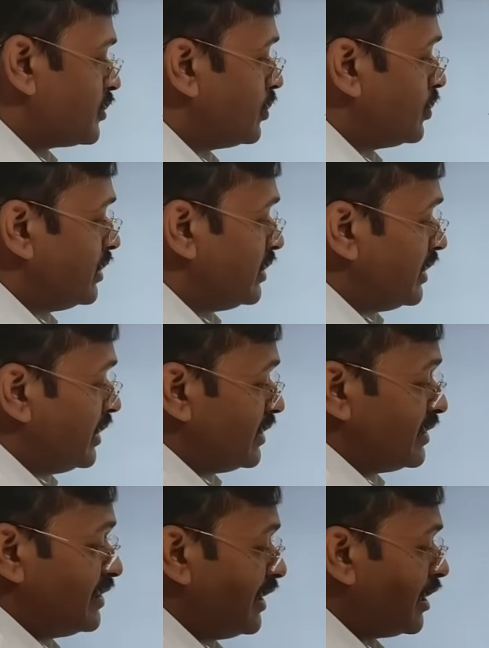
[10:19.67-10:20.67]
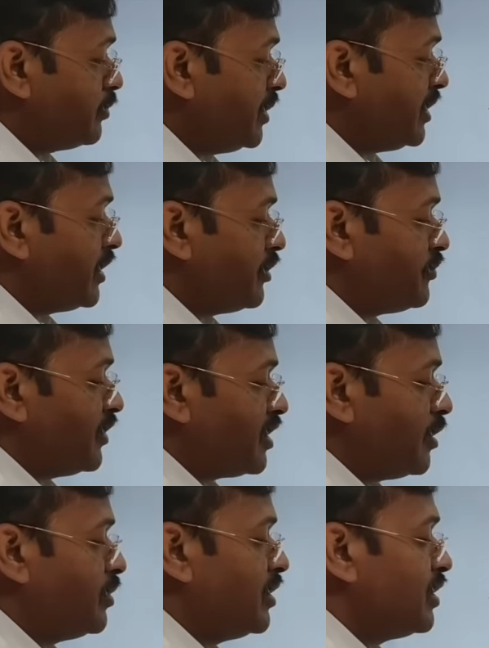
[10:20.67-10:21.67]
ஸோ இந்த தர்மிக் எஃபெக்ட்
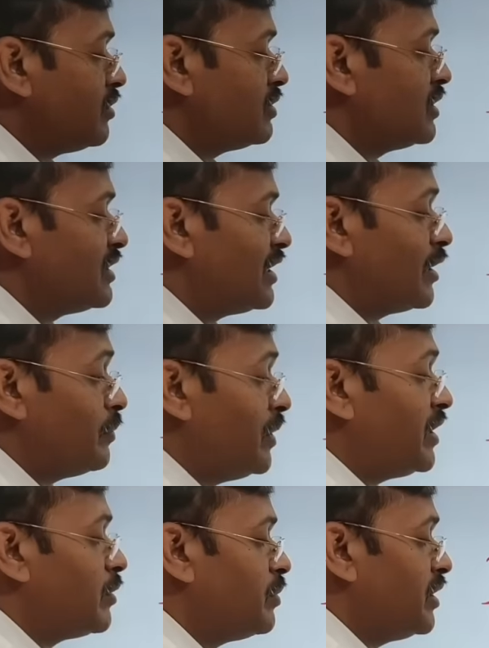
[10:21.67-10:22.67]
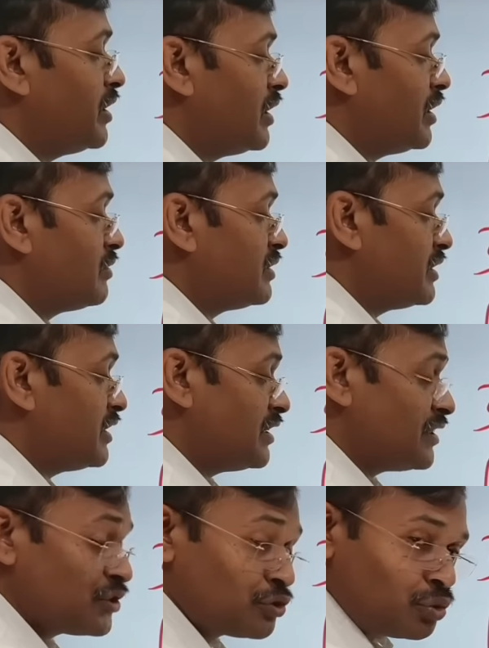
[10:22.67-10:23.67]
அப்படின்னா வந்து தர்மிக் அப்படின்னாலே வந்து
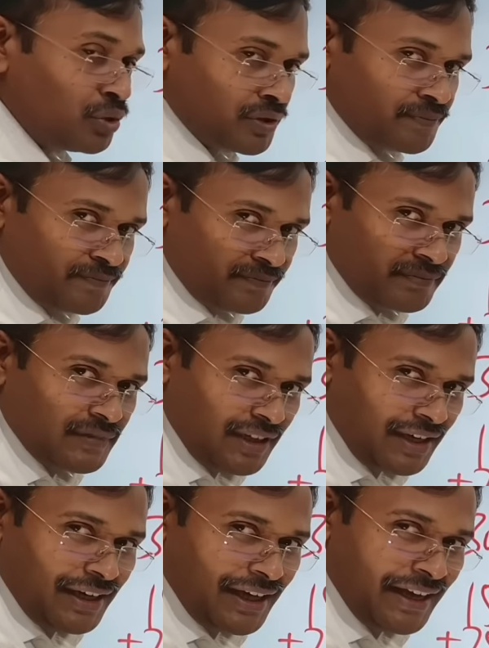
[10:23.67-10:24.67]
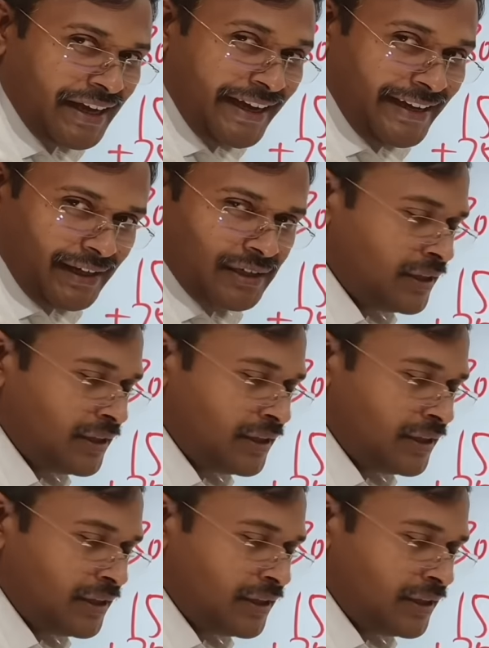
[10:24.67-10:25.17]
சூடு ஹீட்